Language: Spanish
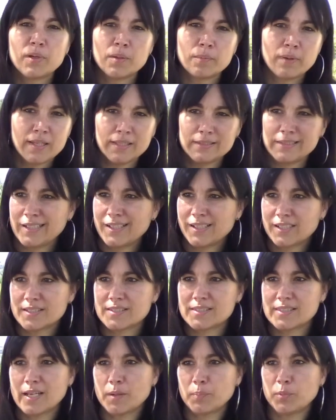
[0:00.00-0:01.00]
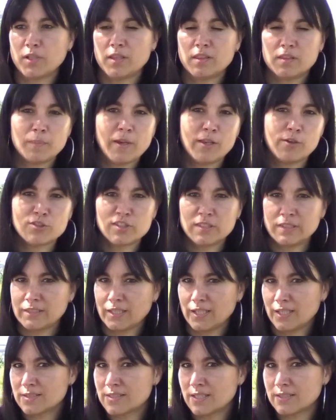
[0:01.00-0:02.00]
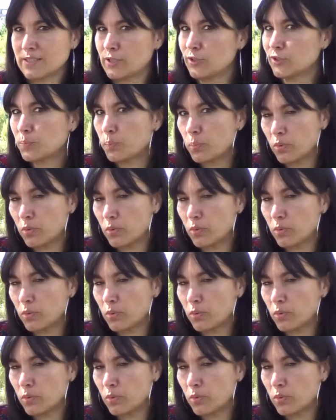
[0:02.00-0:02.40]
privada tenga que estar por encima de los intereses de los